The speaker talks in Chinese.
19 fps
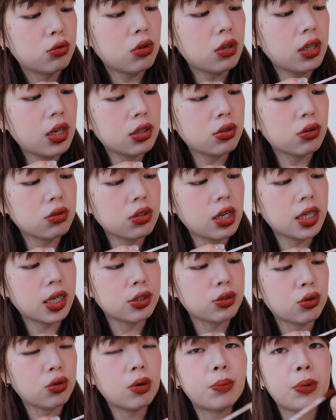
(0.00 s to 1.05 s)
刷在手上
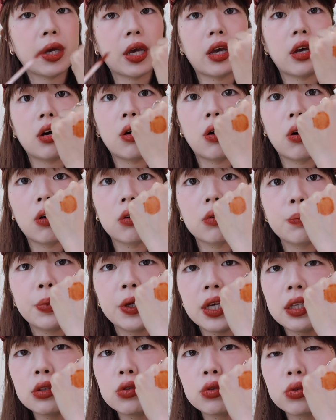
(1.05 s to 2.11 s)
感觉会偏红
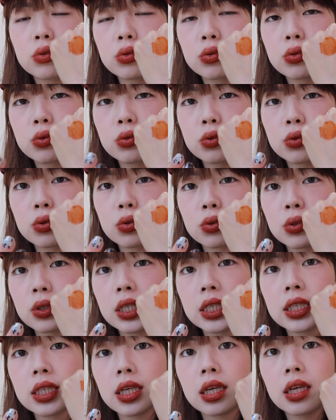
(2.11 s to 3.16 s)
偏橘
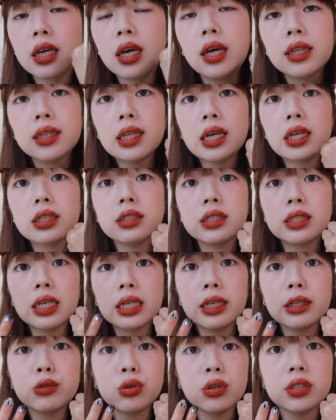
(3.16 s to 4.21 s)
一点，但
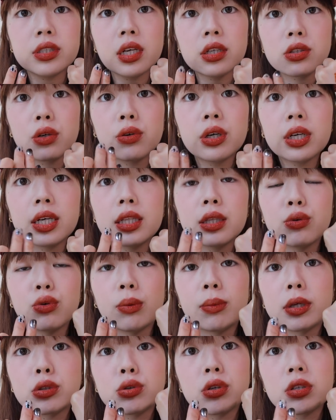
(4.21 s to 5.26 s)
上在唇上的时候会跟你
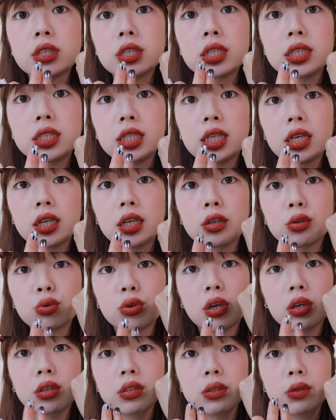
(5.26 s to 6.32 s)
原本唇色结合，
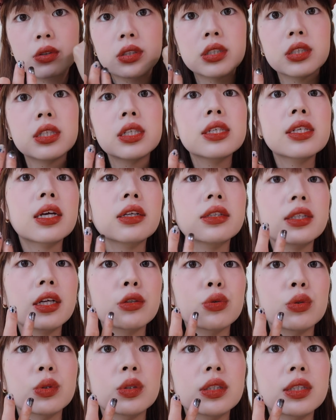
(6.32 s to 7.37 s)
所以实际上
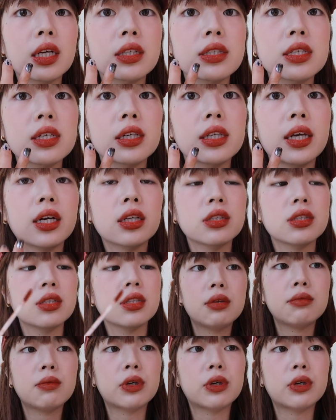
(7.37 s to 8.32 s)
上唇是长这个样子。